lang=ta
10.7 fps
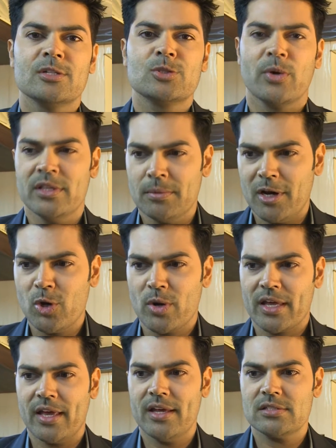ஸோ இந்த மாதிரி ஒரு
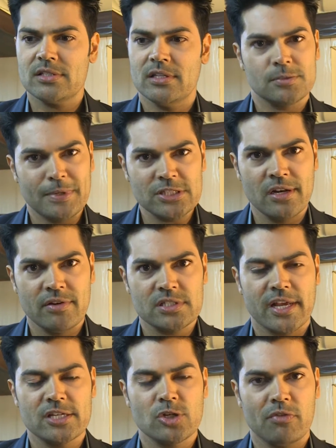கேஸ் இந்த ஸ்பெஷல்
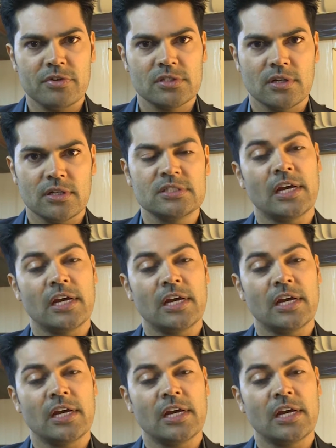இன்வெஸ்டிகேஷன் ஆஃபீஸர்